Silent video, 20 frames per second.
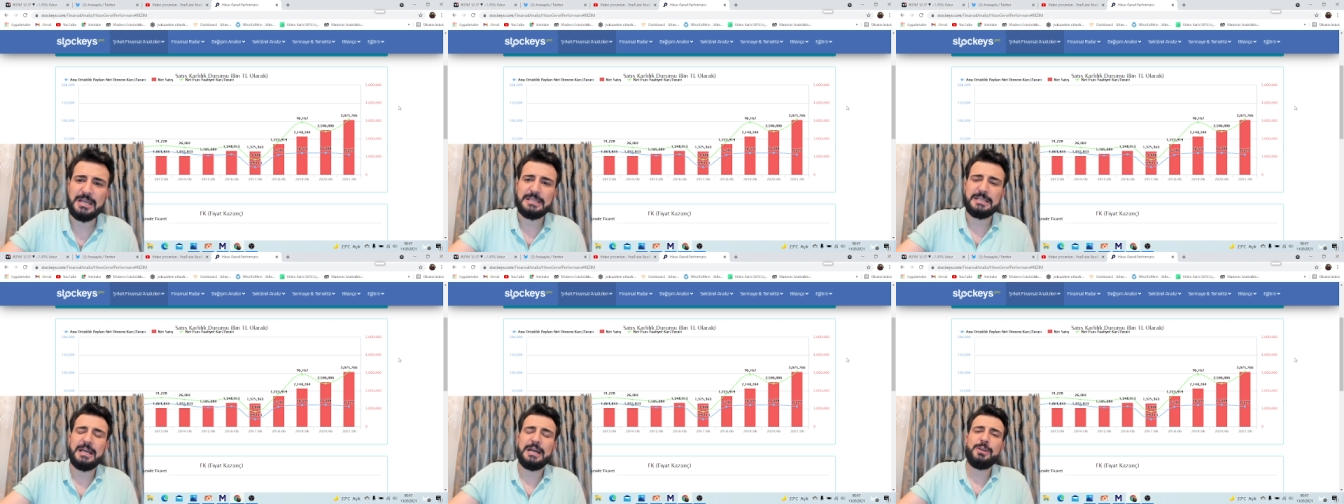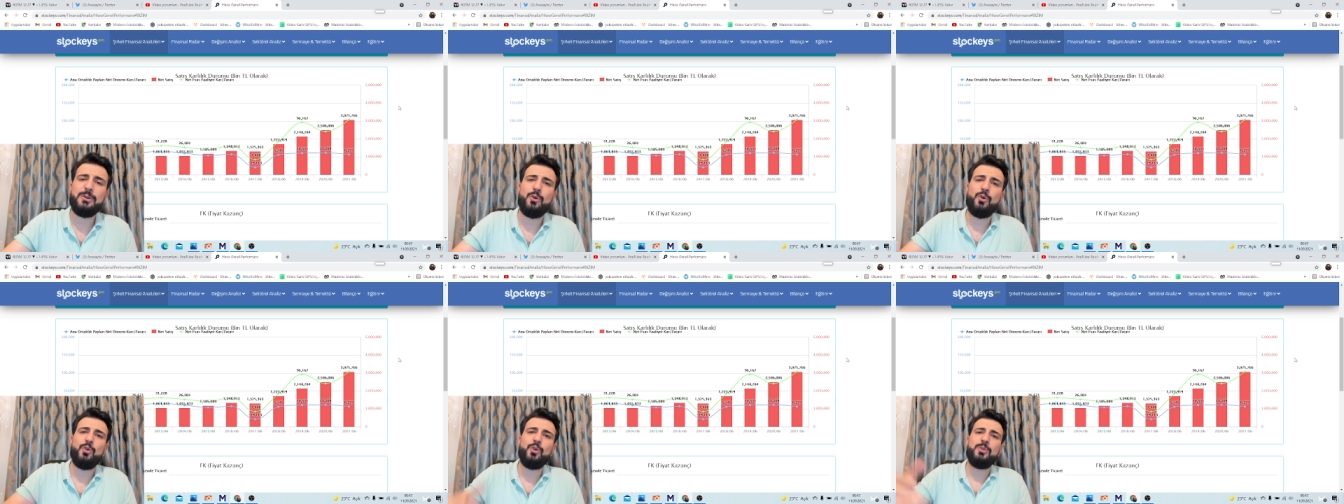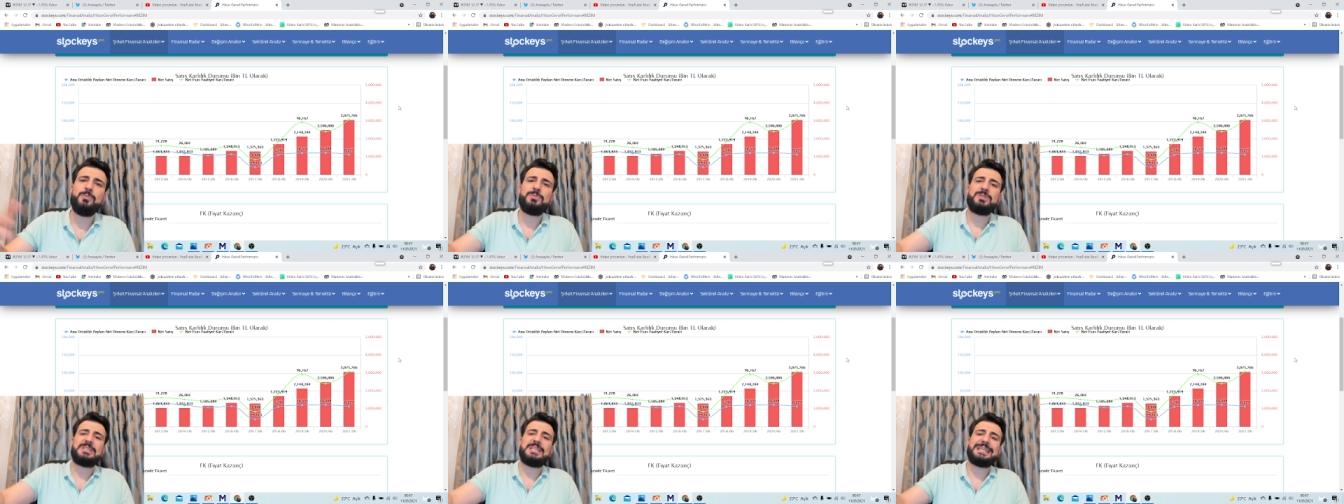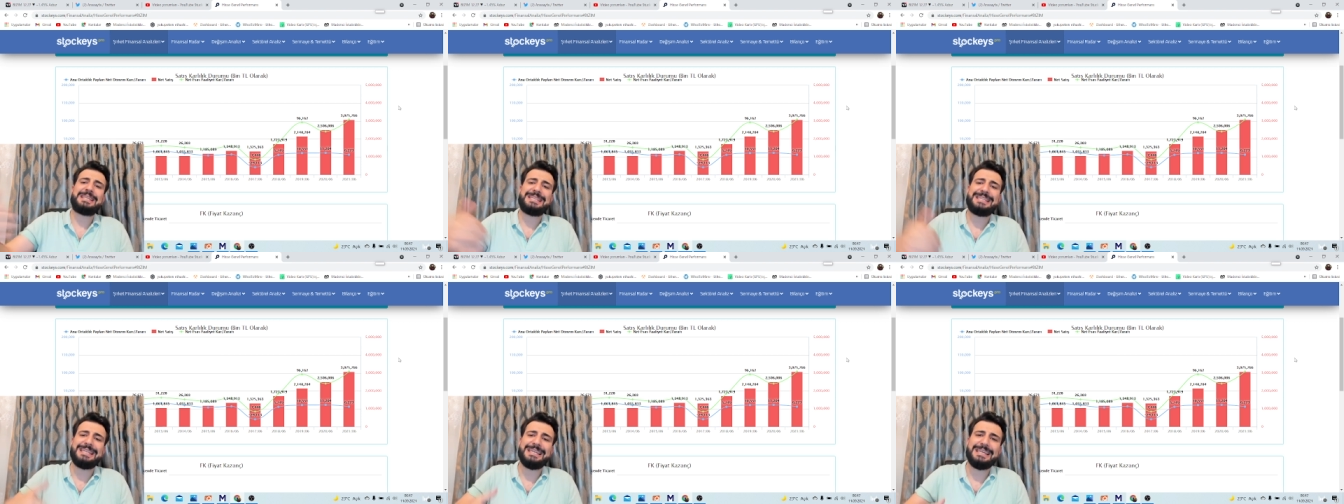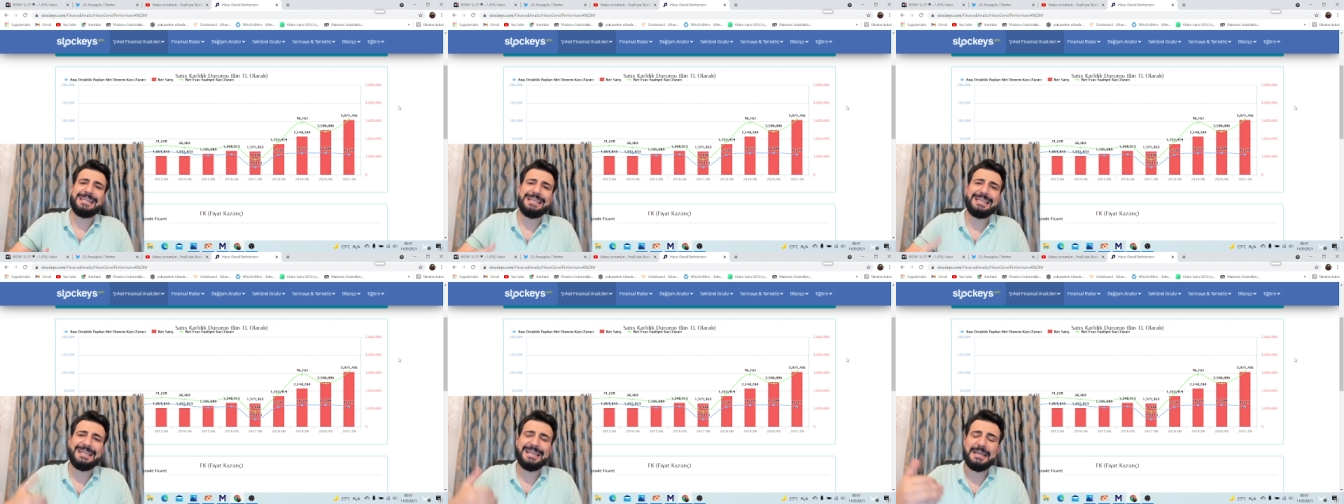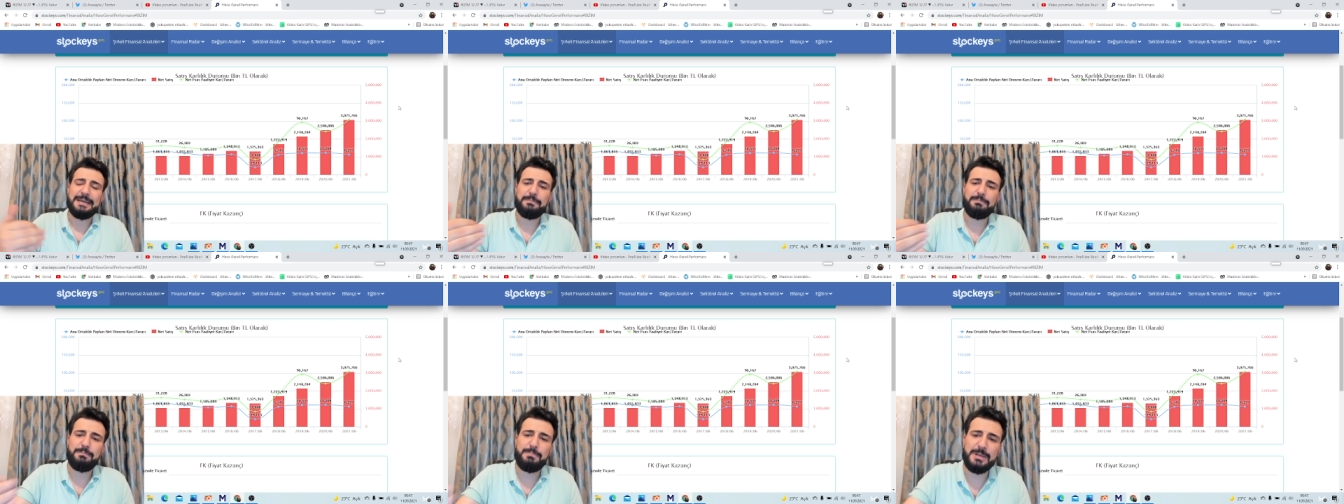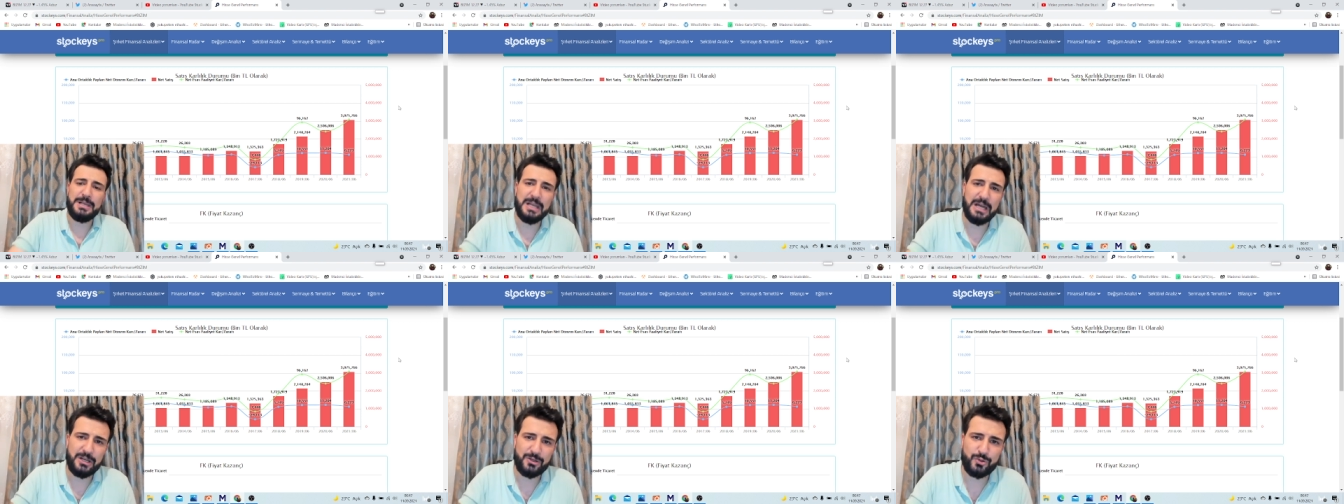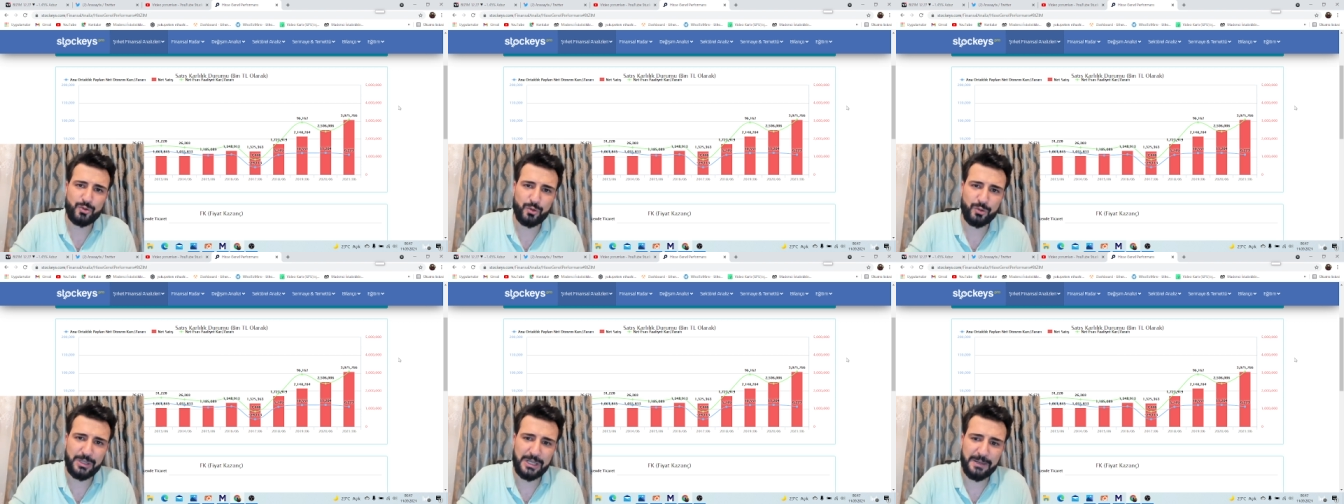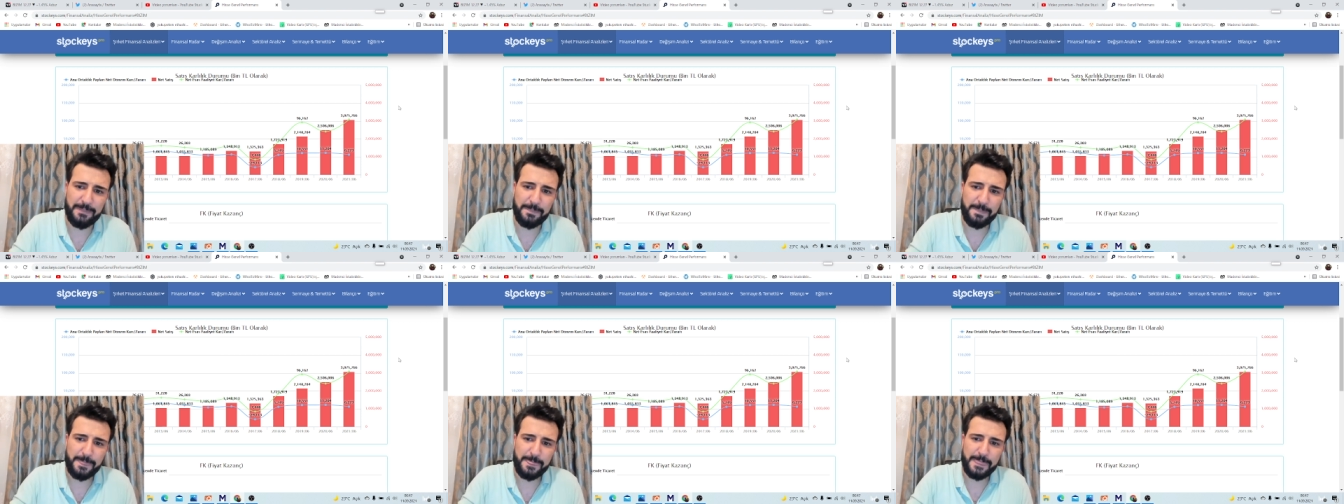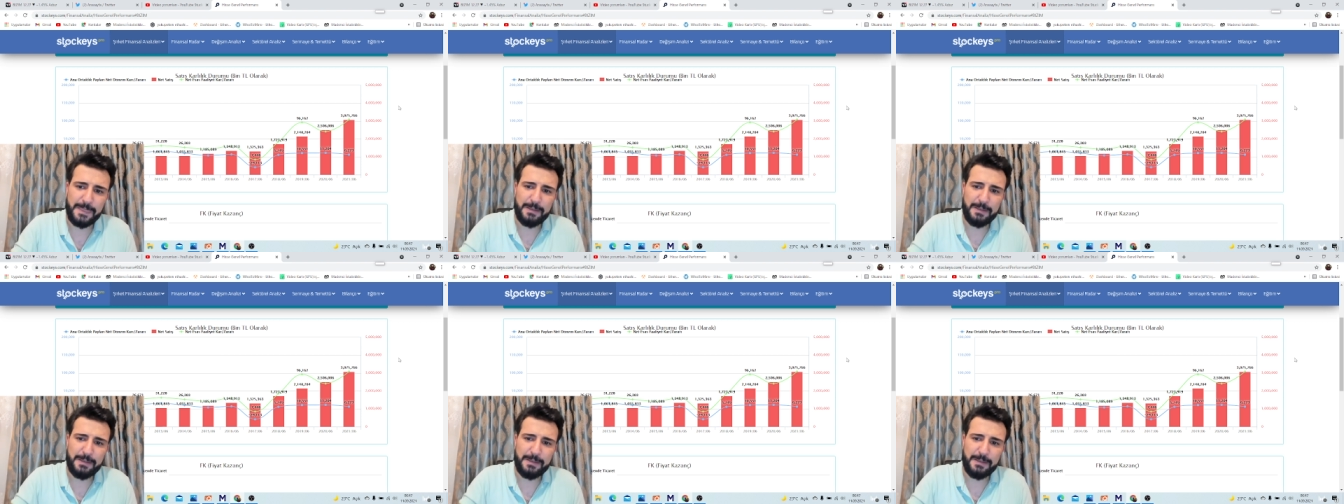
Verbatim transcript: Yani önümüzdeki bilançoda